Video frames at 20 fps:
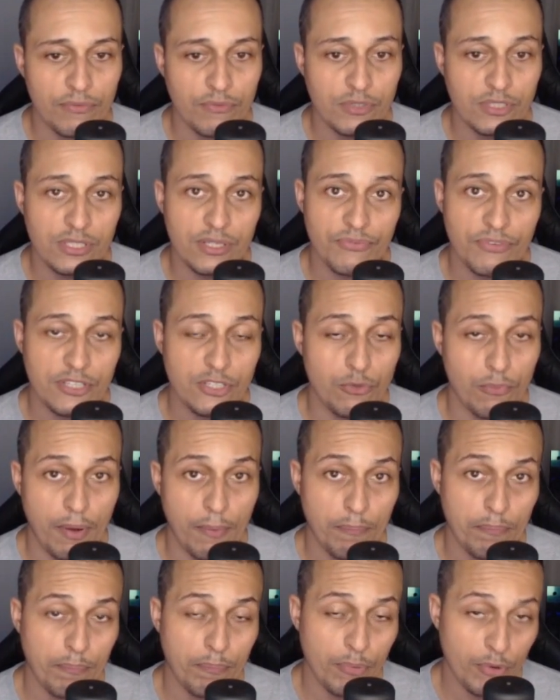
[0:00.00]
você fazer uma
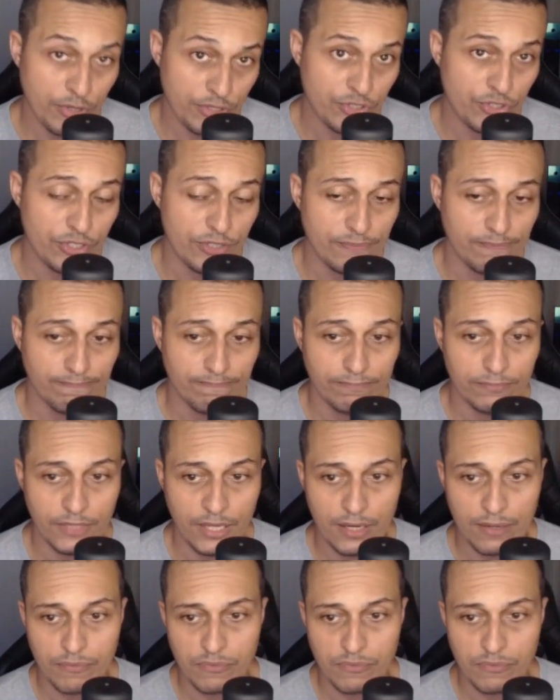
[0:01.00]
ponte, tá?